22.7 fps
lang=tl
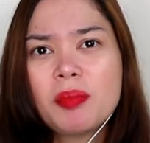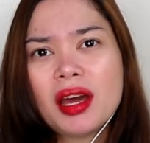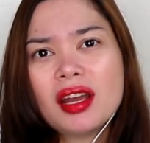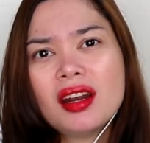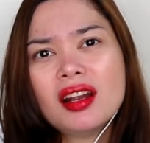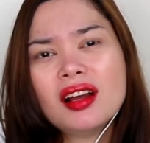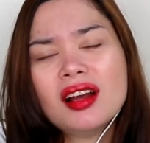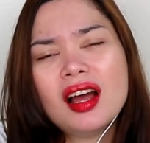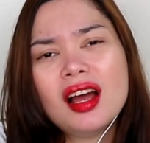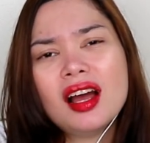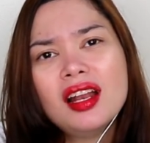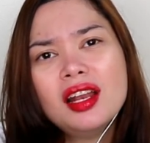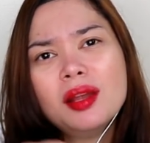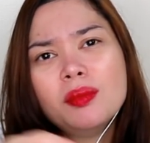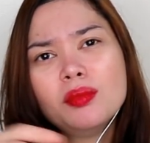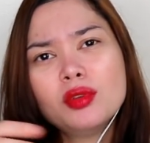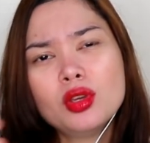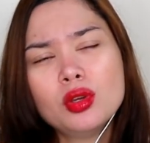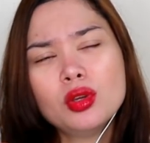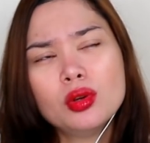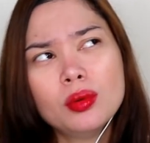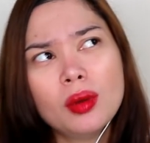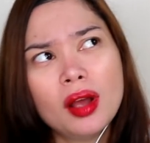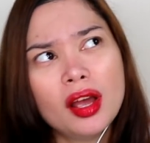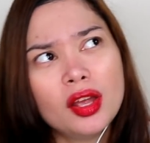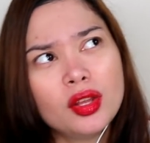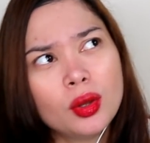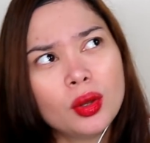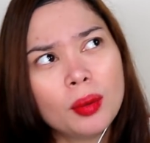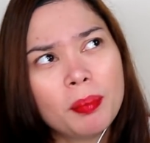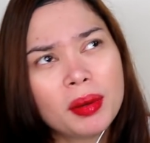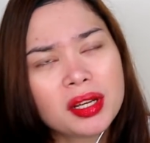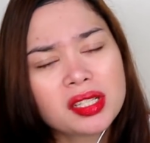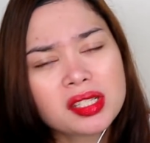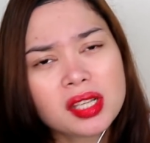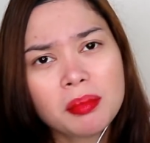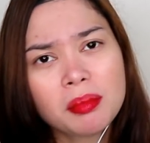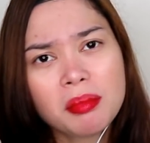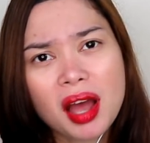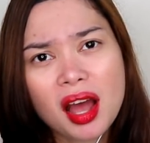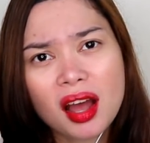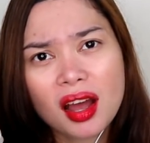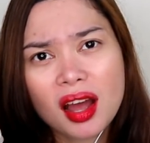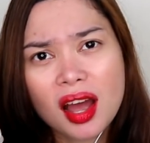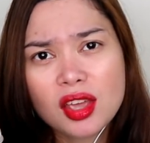Parang alam niyo yung ano, pag sa
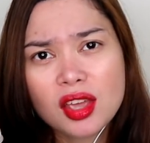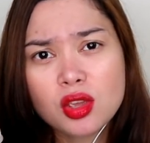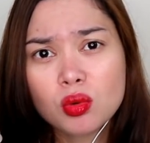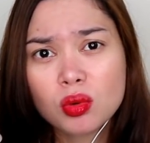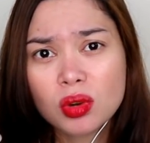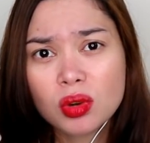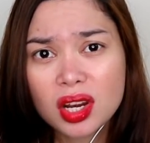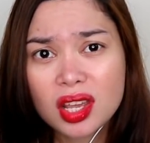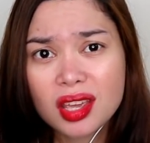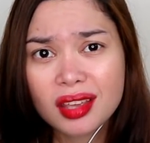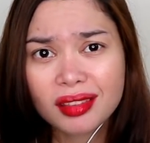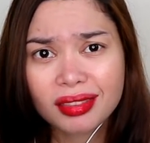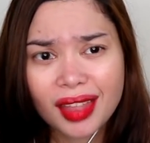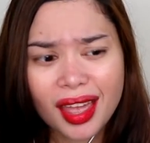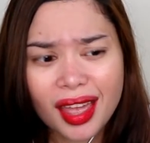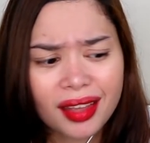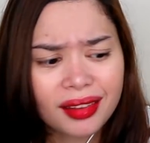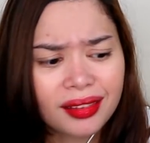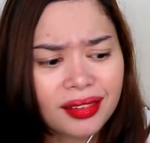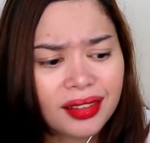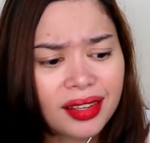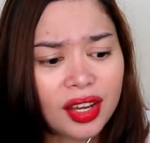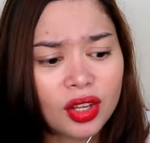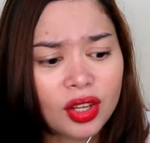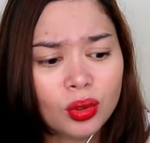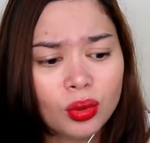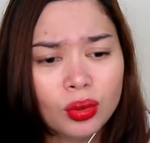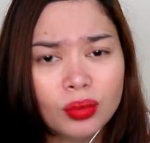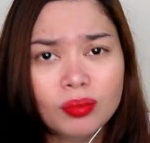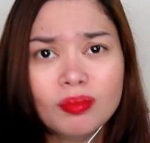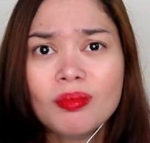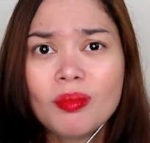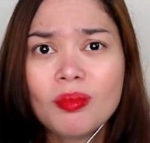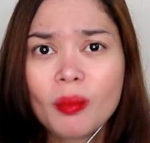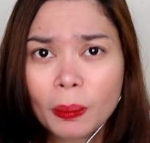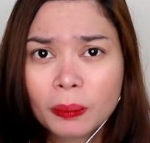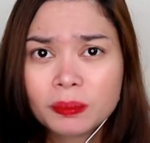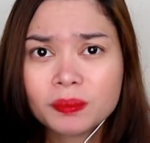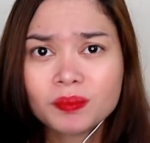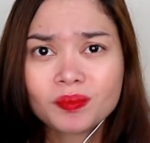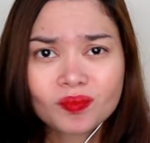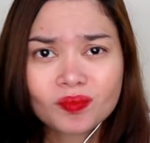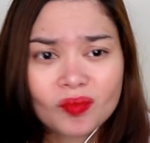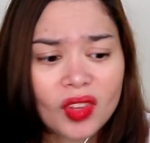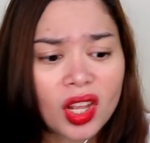baka, yung lated, ganun.
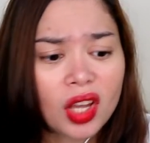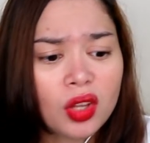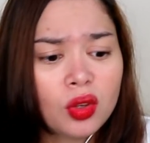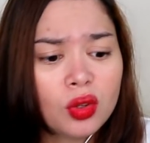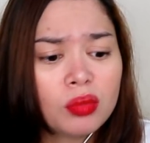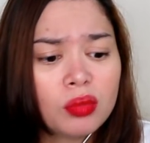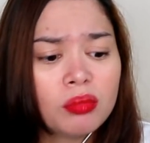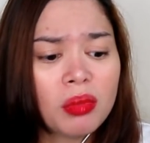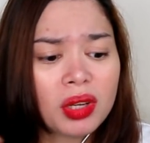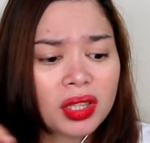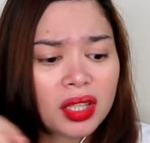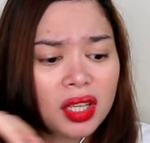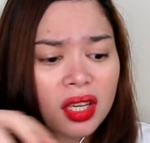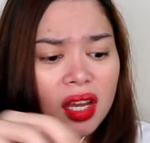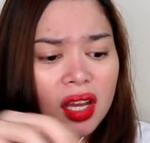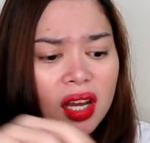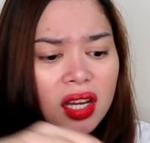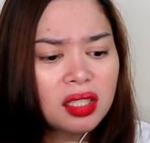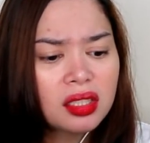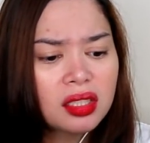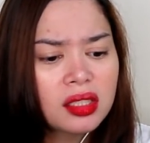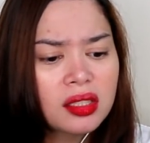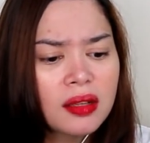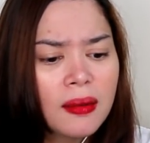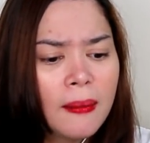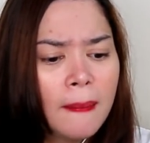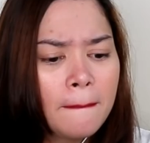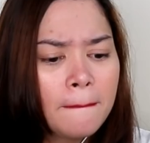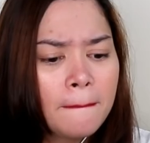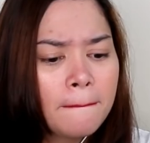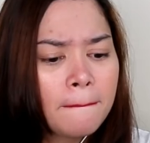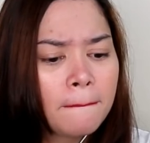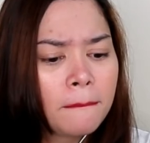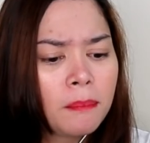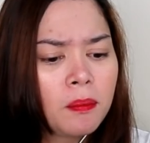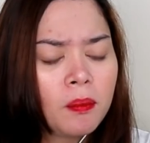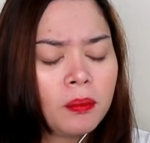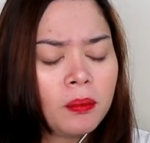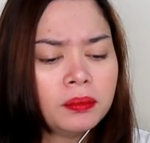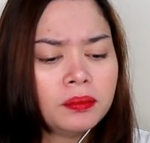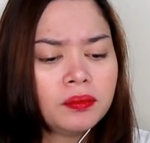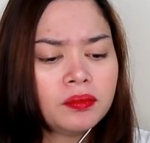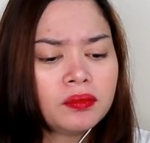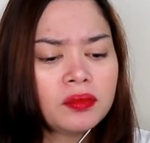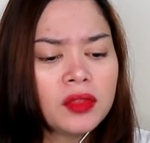Ganun, matigas.
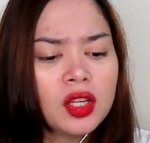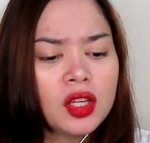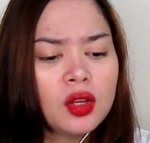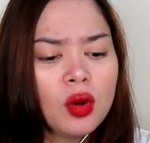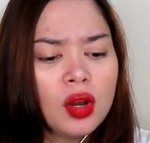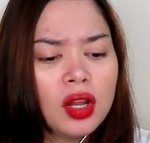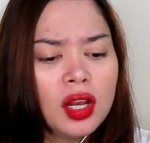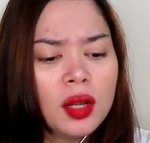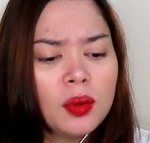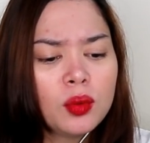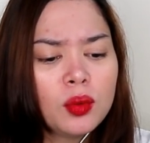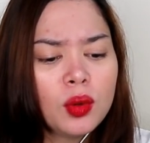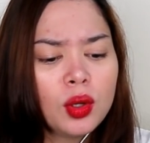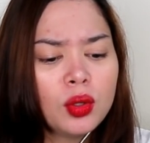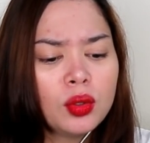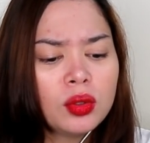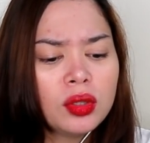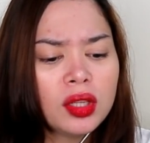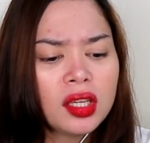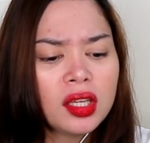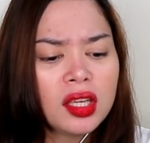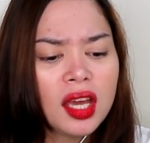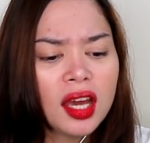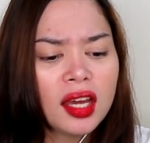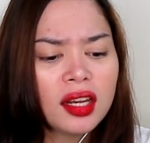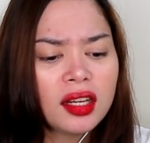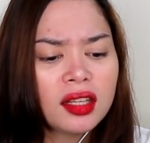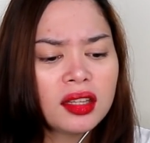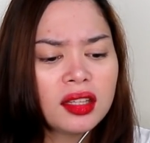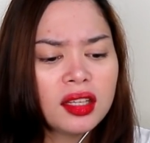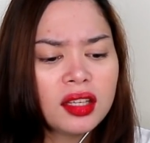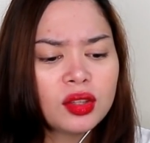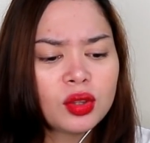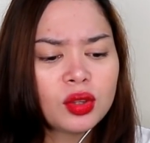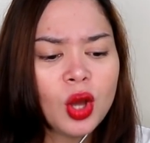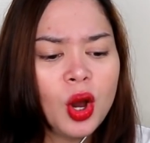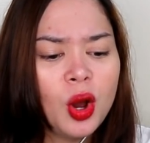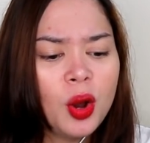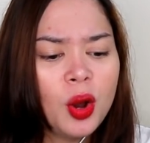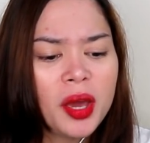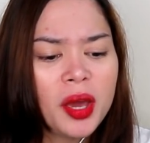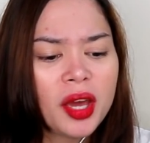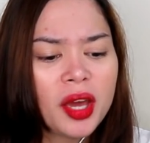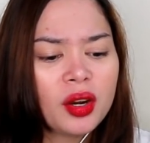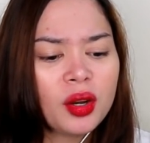Hindi ko alam kung ano nangyari dito,
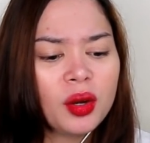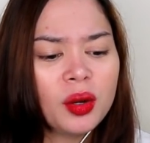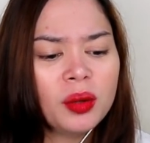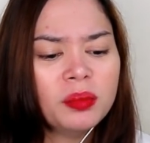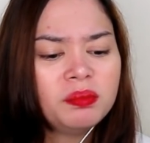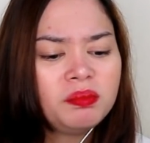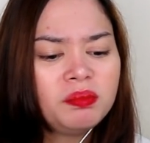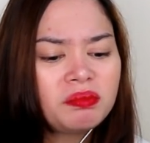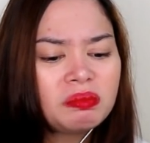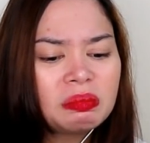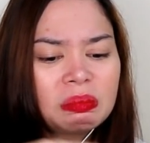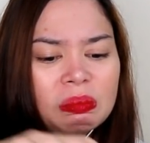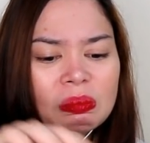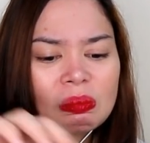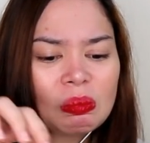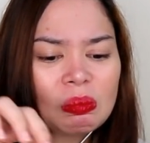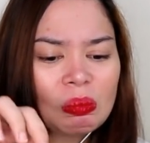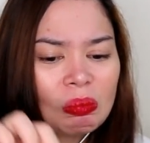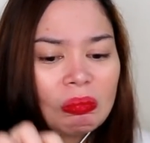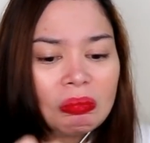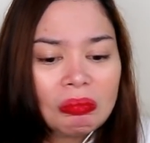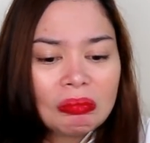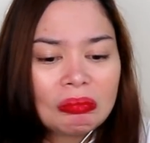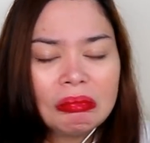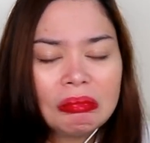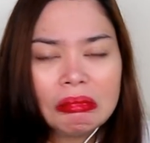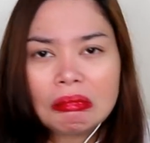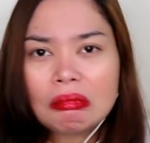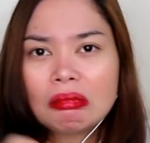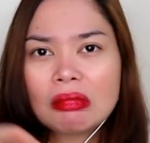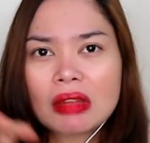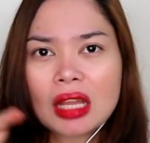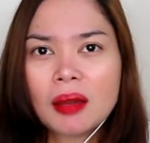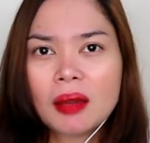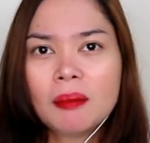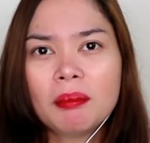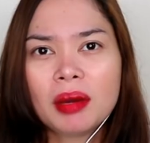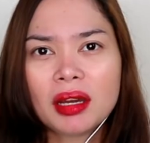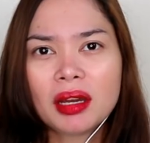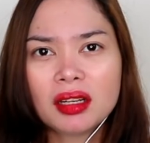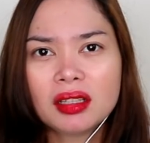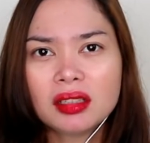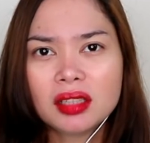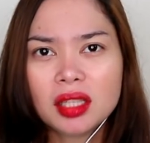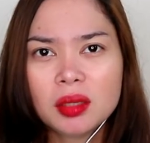pero hmm,
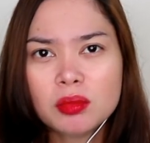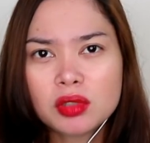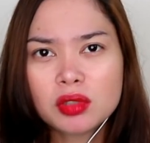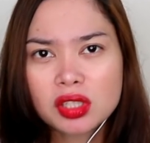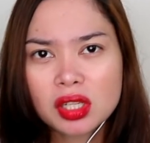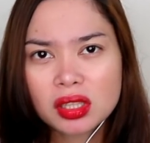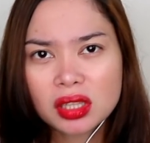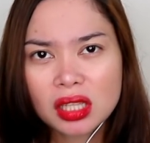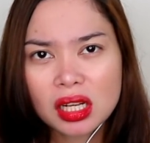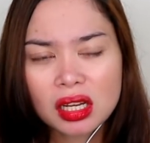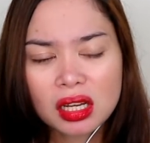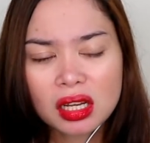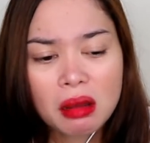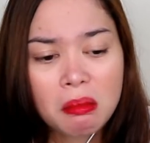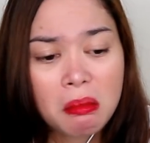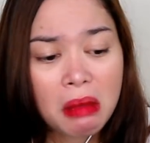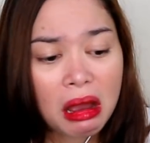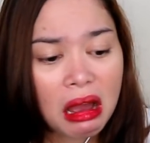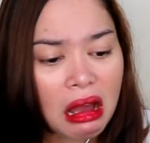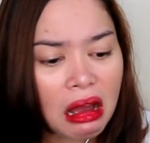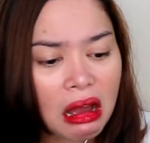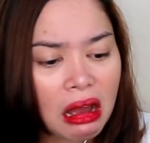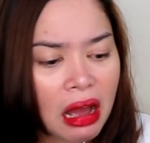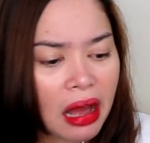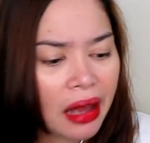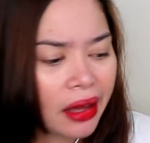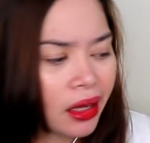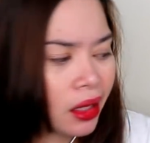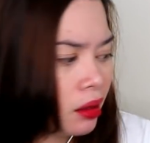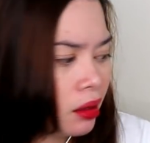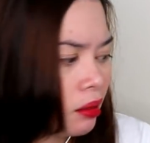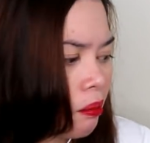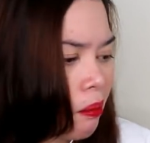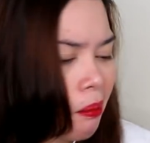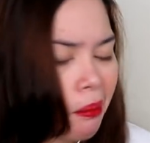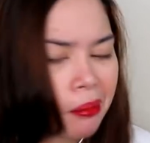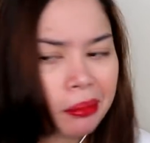parang hindi mo siya talaga makakain.